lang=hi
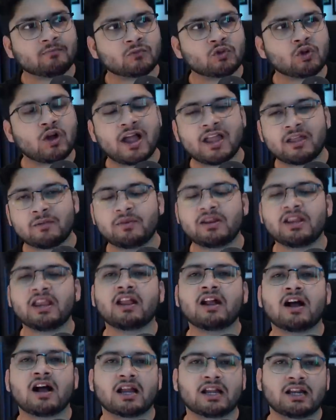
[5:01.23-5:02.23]
जो हाइब्री की
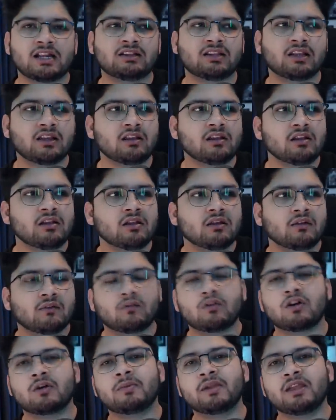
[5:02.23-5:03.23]
कहानी थी
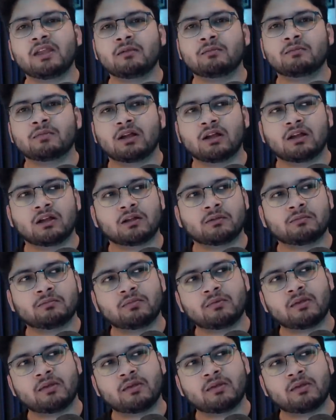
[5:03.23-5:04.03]
वो अभी uh,